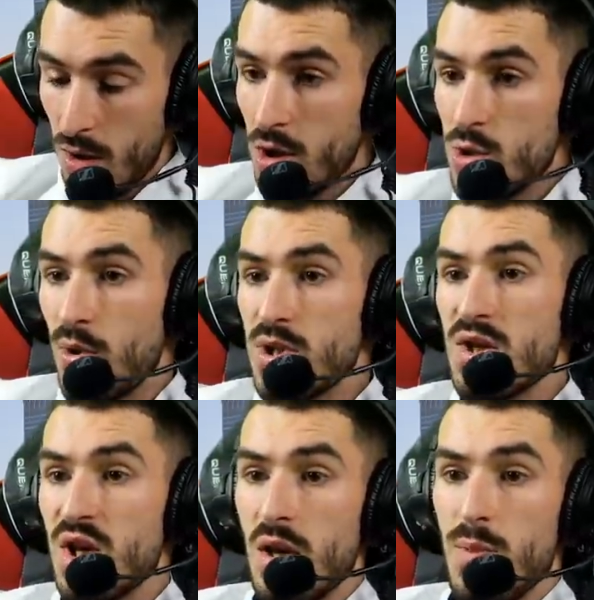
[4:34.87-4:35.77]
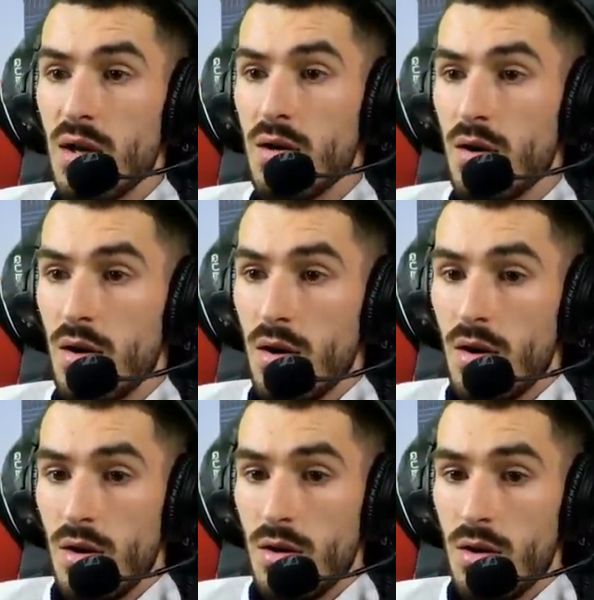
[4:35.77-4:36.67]
Je pensais que j'étais bien.
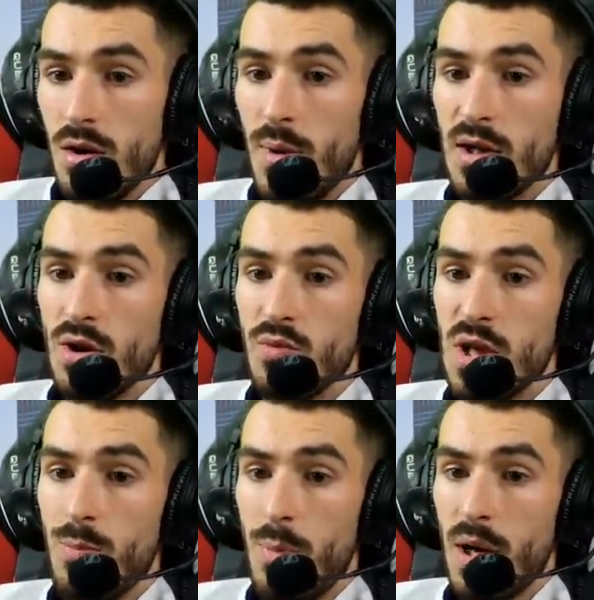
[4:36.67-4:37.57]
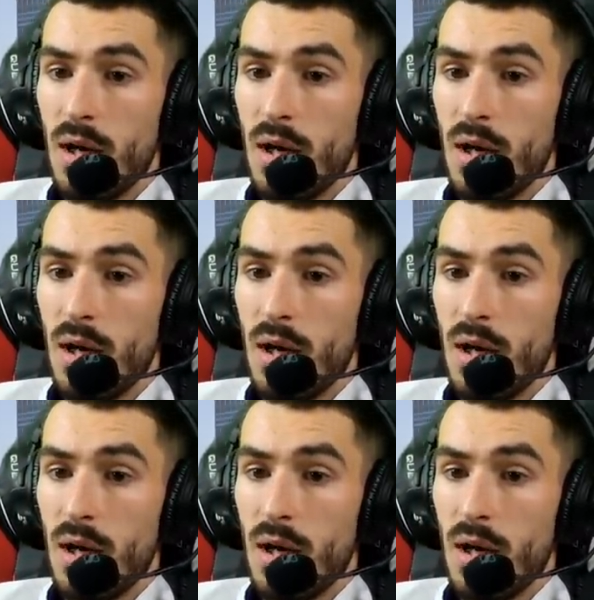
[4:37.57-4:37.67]
Non, bah attendez, vous êtes pas prêts.